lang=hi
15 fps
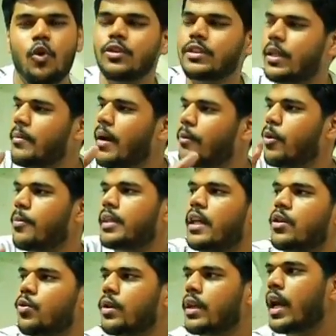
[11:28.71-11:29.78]
और सर मैं आपको
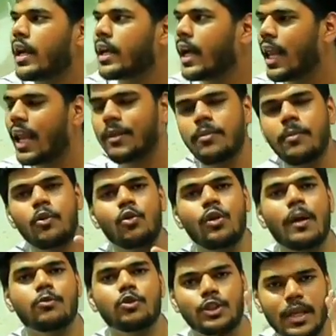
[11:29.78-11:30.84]
बता दूं कि यहाँ के हालात भी
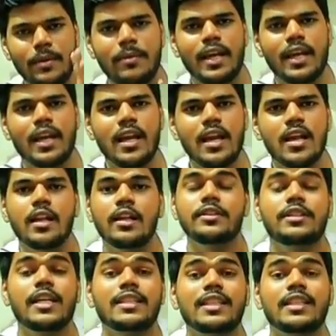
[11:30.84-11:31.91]
बिल्कुल आपको सही मिलेंगे
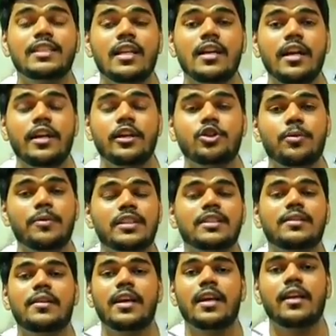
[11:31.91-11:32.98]
जैसे कि सर कहीं कस्टमर
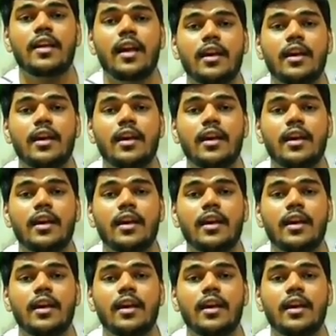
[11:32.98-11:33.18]
सज रहे हैं